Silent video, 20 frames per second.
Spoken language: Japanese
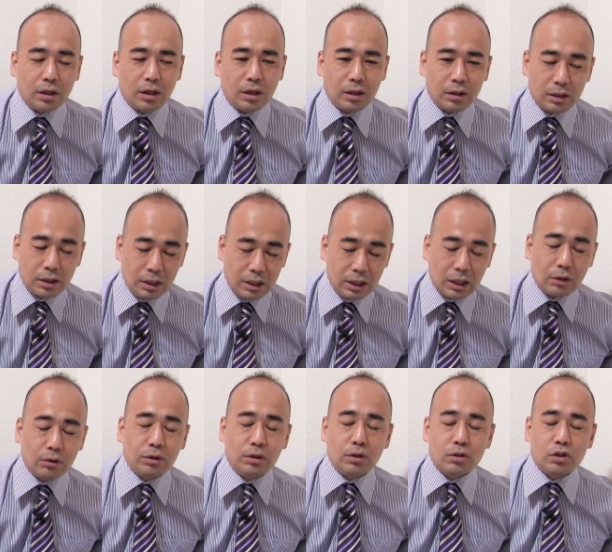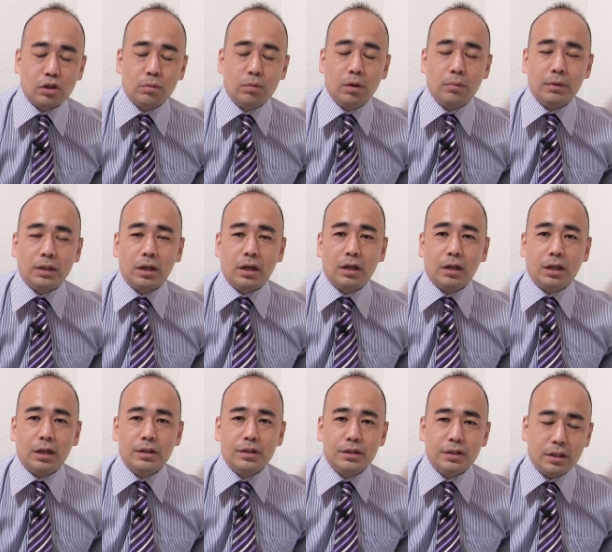なんか何かの一つ覚えみたいな
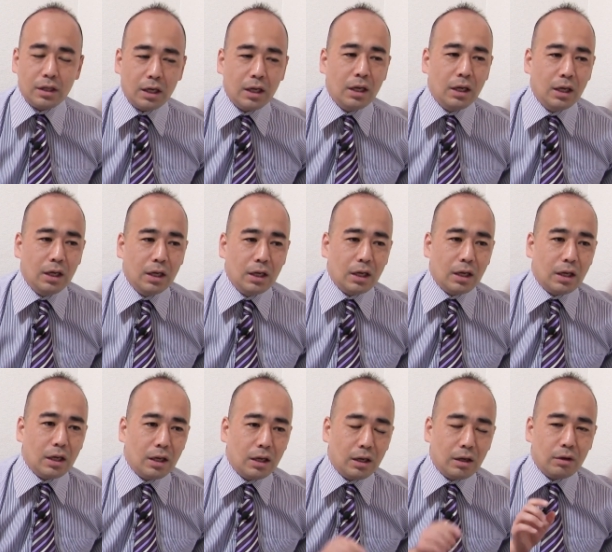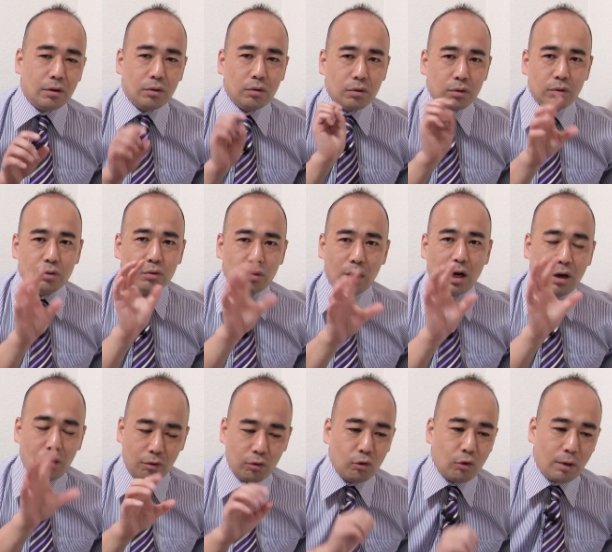感じで、えー、
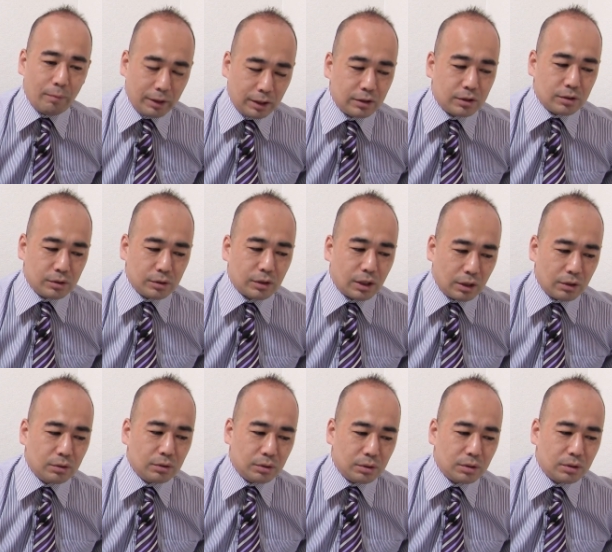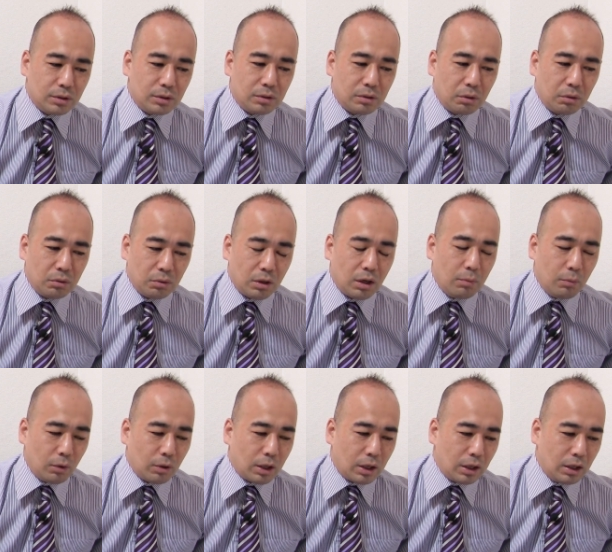わ、わめき続ける。というのが
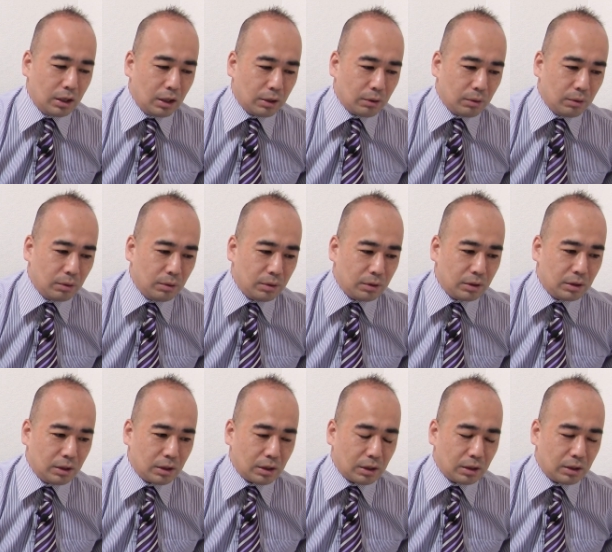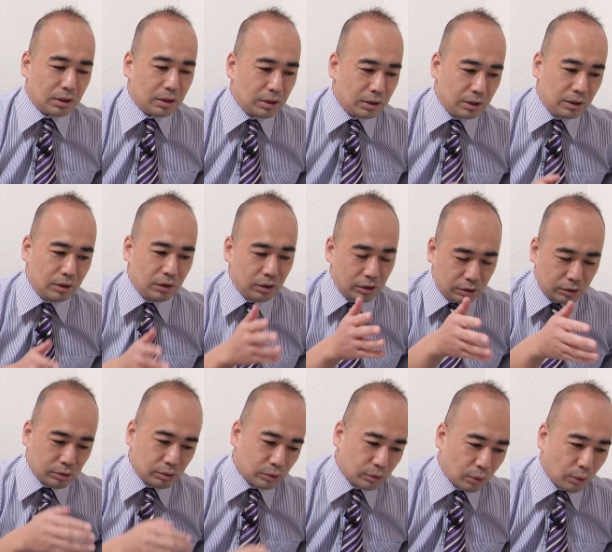もう彼らのなんか行き
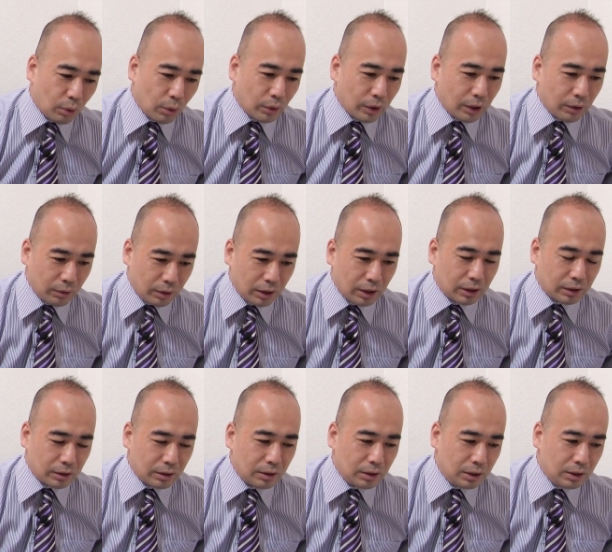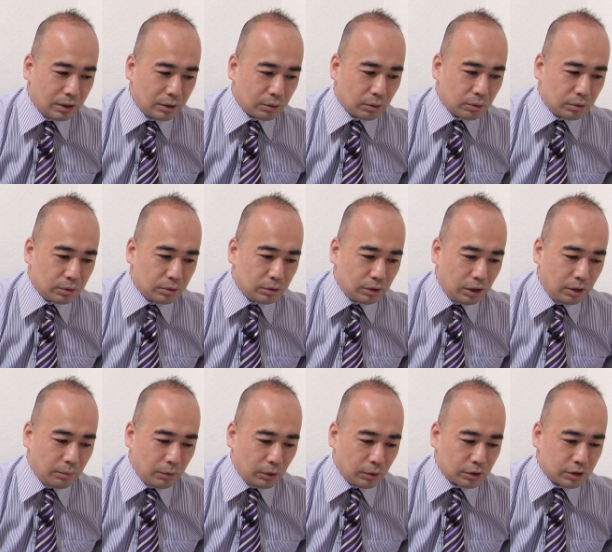継ぐところなのかなという
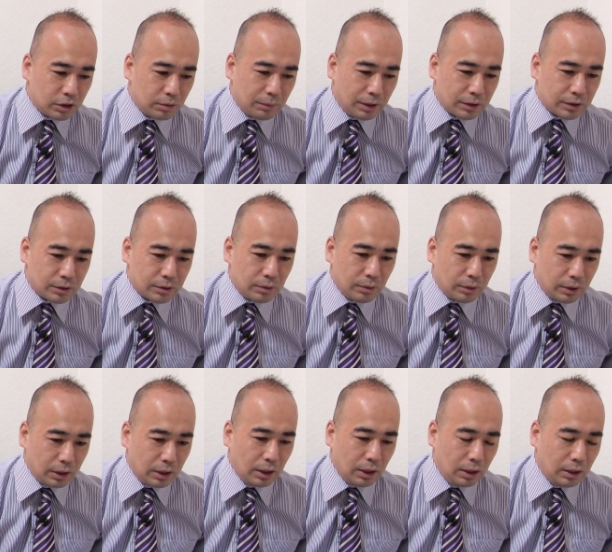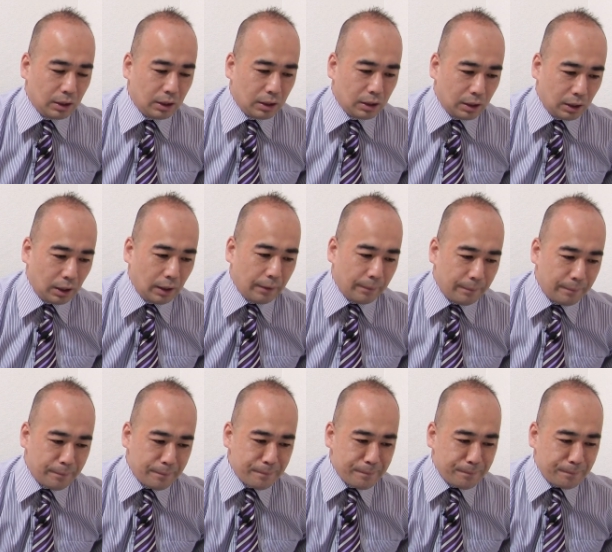気もしますよね。は
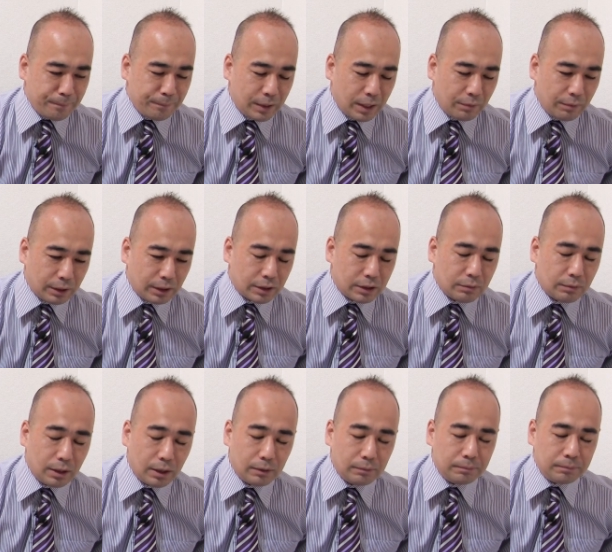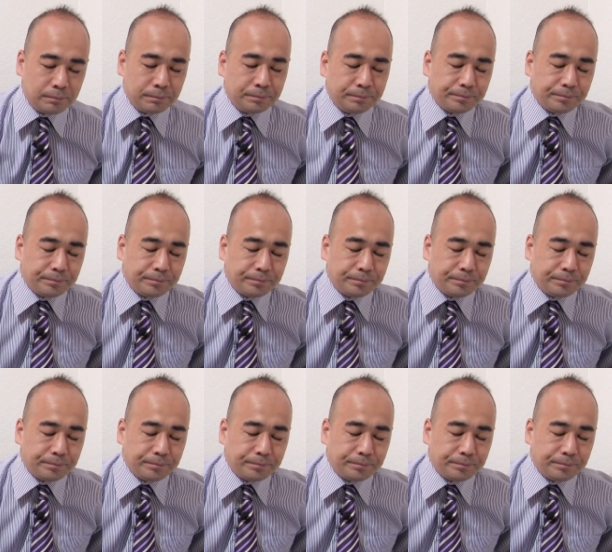い。で、私は